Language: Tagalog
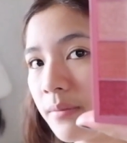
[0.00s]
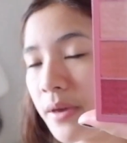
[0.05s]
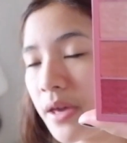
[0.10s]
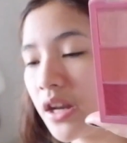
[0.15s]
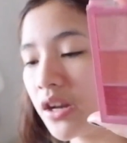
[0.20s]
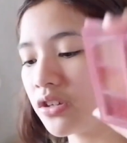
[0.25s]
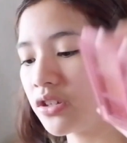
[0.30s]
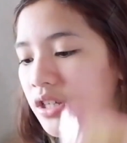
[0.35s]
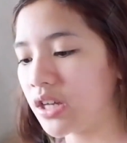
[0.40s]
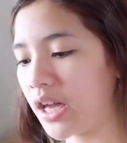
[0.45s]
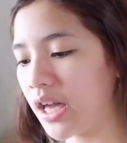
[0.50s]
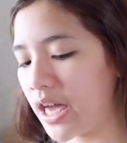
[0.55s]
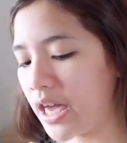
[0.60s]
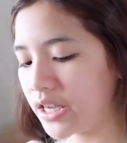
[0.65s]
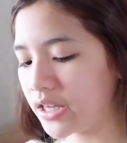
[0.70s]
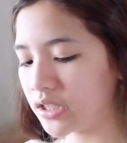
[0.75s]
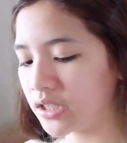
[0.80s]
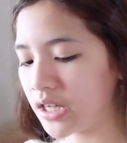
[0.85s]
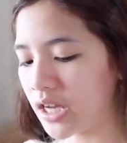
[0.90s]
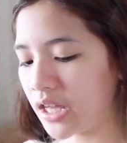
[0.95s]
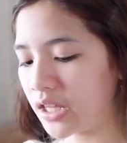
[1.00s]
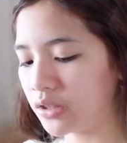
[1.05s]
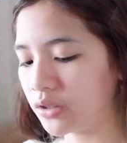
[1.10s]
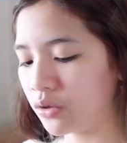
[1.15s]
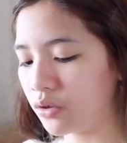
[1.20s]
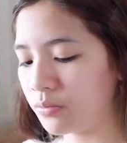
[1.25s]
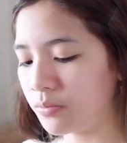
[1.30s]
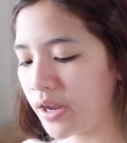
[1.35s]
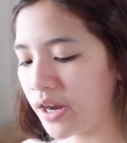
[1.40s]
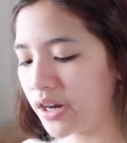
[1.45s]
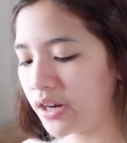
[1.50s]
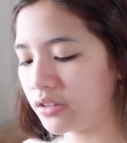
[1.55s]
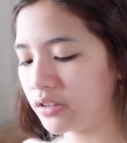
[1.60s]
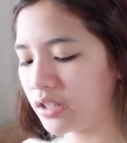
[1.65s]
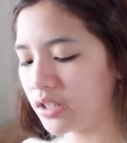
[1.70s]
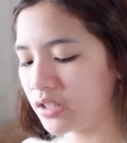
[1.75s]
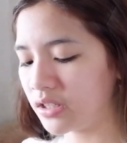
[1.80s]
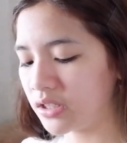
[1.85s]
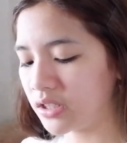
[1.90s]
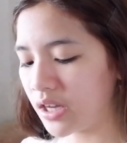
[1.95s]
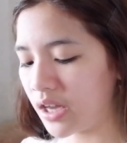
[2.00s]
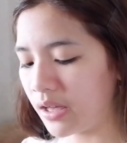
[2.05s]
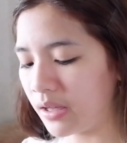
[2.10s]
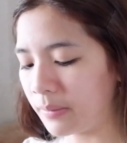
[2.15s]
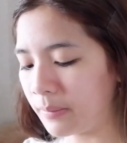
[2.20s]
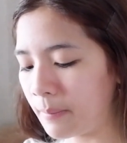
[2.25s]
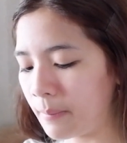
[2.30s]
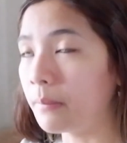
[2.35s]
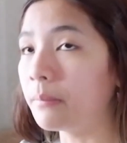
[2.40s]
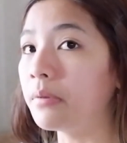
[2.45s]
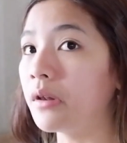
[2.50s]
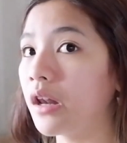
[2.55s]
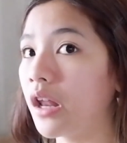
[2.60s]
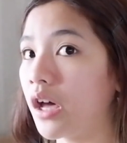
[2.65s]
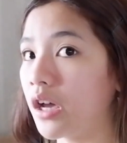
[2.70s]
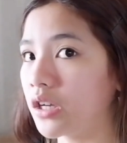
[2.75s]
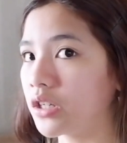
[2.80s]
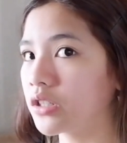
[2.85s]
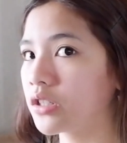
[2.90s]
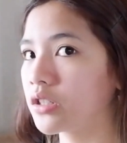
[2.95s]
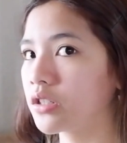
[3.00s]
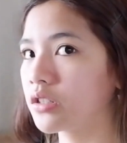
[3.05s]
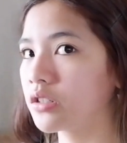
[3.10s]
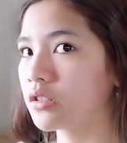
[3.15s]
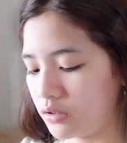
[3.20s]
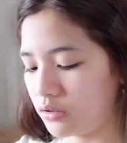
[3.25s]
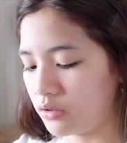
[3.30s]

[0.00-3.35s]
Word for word: meron siyang eyeshadow, meron din siyang blush.